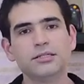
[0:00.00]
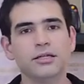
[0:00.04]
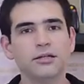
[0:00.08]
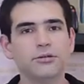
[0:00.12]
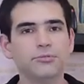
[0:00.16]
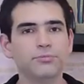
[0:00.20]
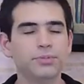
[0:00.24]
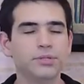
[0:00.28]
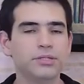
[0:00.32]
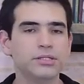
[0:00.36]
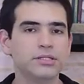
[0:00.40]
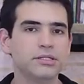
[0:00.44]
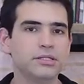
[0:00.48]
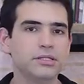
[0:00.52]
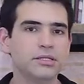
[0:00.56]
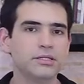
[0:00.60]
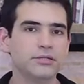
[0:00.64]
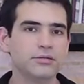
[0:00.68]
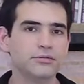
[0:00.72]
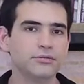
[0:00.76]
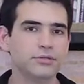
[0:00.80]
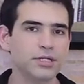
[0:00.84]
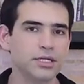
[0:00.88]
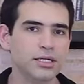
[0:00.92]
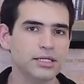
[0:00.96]
ele
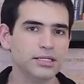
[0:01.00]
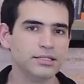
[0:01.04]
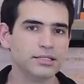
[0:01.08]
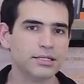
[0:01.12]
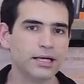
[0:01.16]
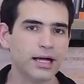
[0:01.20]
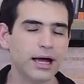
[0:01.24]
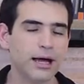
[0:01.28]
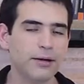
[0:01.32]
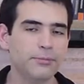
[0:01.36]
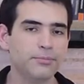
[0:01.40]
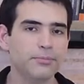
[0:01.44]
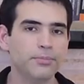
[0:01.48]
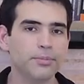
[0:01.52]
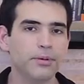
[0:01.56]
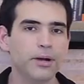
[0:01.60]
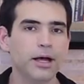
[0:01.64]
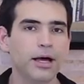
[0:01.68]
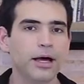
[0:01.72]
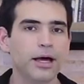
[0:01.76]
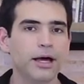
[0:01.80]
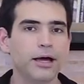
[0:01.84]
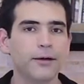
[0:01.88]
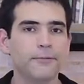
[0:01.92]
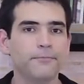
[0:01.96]
precisa utilizar
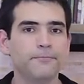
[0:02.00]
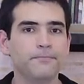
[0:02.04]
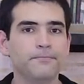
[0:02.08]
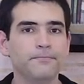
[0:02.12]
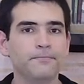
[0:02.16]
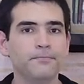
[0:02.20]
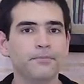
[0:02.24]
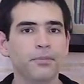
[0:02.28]
para